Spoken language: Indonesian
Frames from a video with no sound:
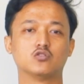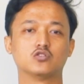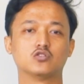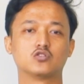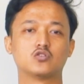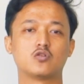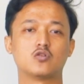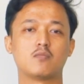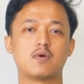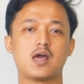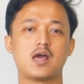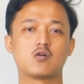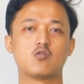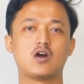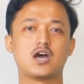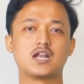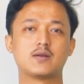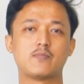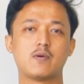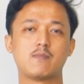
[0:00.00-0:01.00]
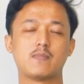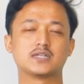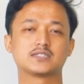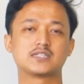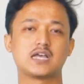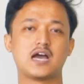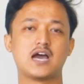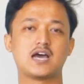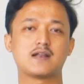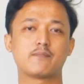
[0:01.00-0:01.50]
untuk melakukan
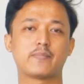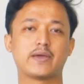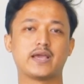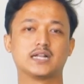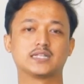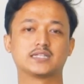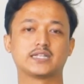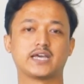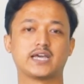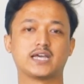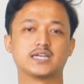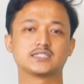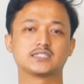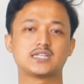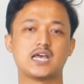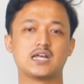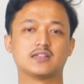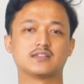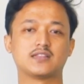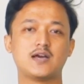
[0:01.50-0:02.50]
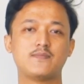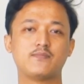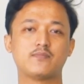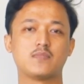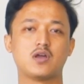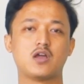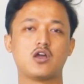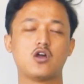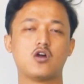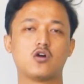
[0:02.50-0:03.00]
pemasangan PLTS atap
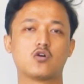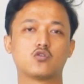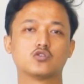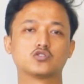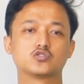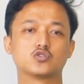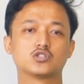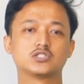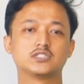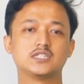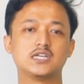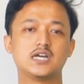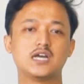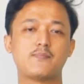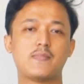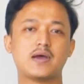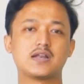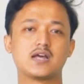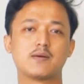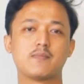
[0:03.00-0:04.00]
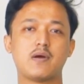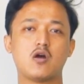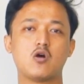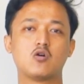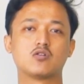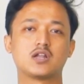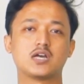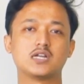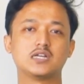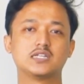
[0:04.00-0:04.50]
khususnya pada
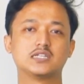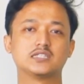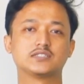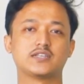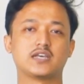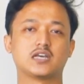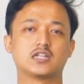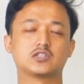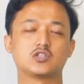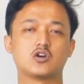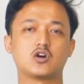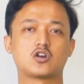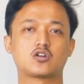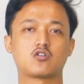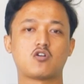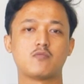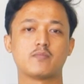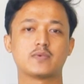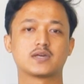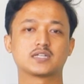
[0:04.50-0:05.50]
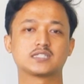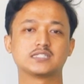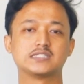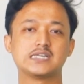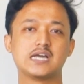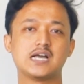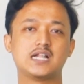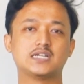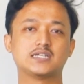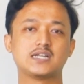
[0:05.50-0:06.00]
bangunan di sektor
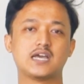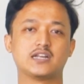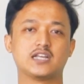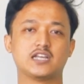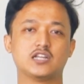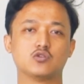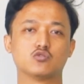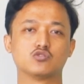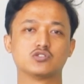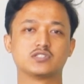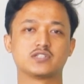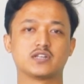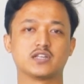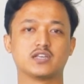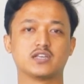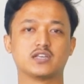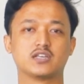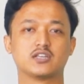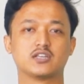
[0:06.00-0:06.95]
komersial dan industri.